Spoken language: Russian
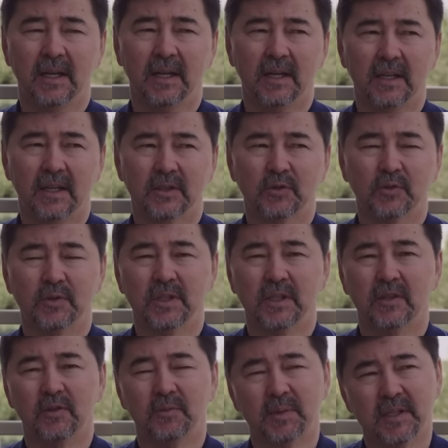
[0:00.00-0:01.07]
А что за
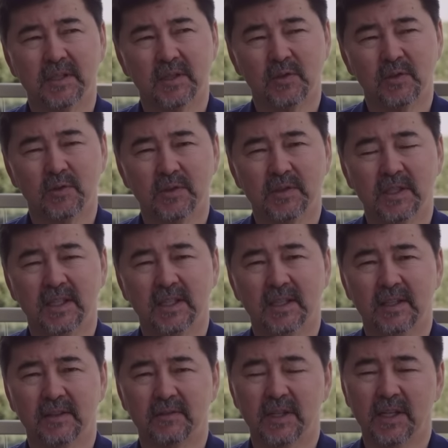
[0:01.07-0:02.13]
этого произошло? За
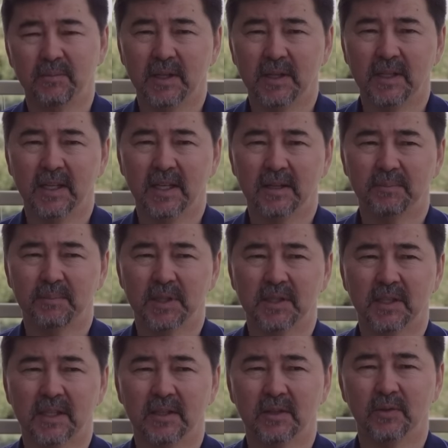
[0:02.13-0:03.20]
это время я
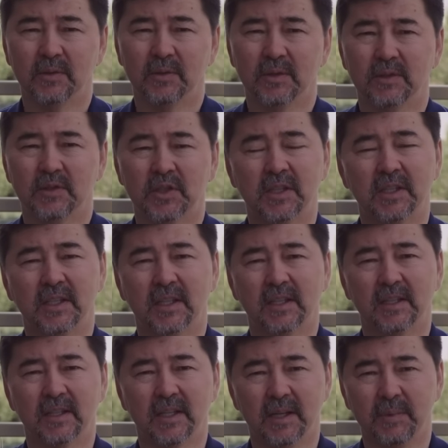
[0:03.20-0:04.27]
потерял 4 э,
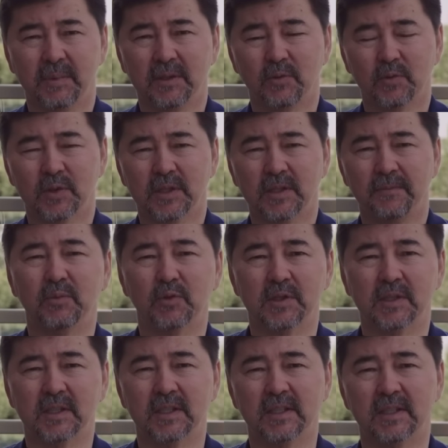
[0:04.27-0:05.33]
килограмма уже, можно
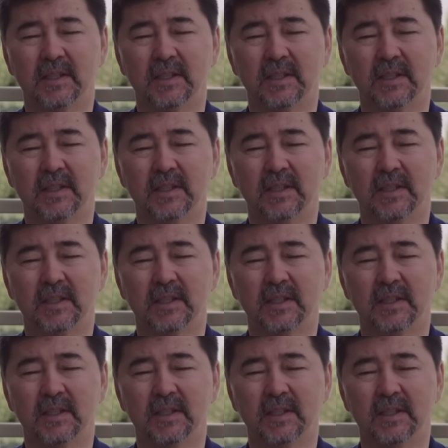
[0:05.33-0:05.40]
сказать,